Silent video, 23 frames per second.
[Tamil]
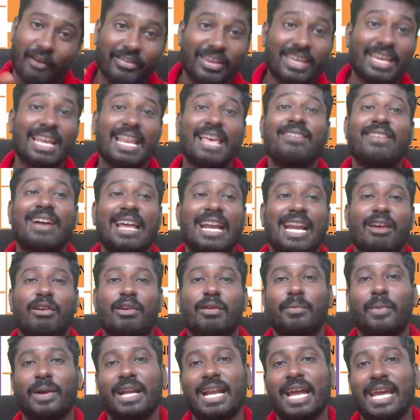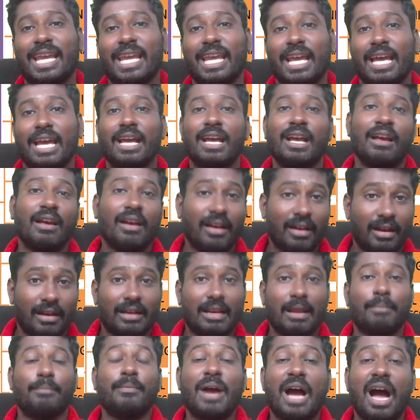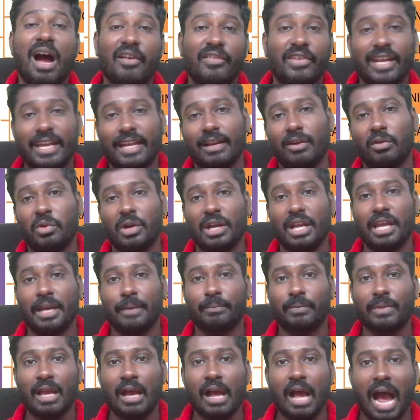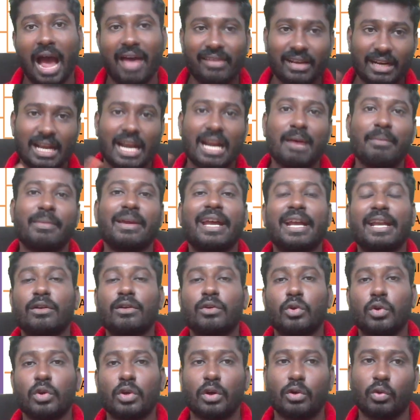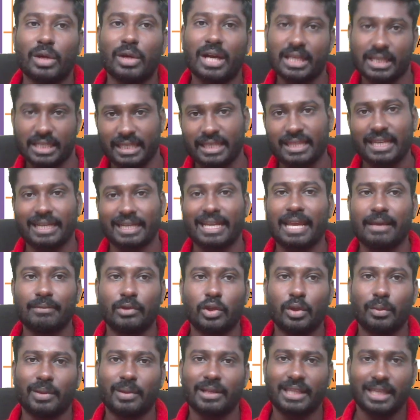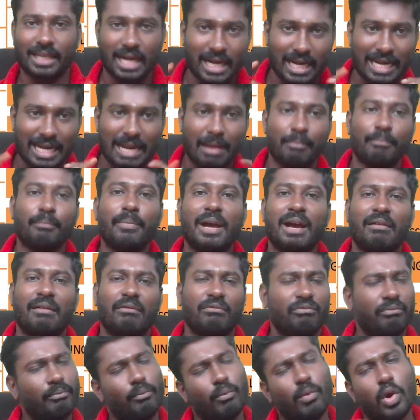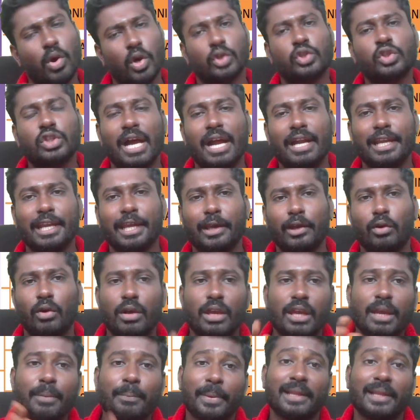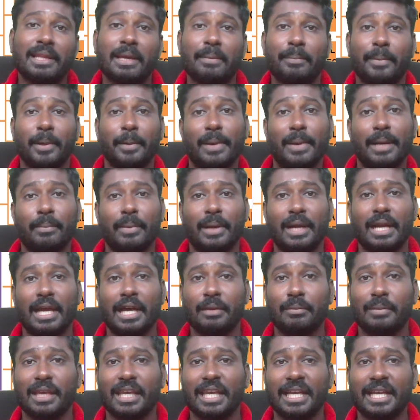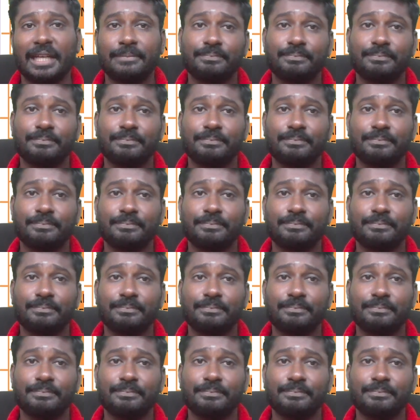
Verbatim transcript: அவங்களே வேறு லெவல் பண்ணாங்க நம்ம ஆவடி கிரவுண்ட்லேயே அதுக்கெல்லாம் நம்ம இடம் கொடுக்கக்கூடாது இந்த டைம் வந்து பார்த்தீங்கன்னா நம்ம மோஸ்ட்டாக அடிக்கிறோம் இப்போ இருந்தே ப்ரிப்பேர் பண்ண ஆரம்பிங்க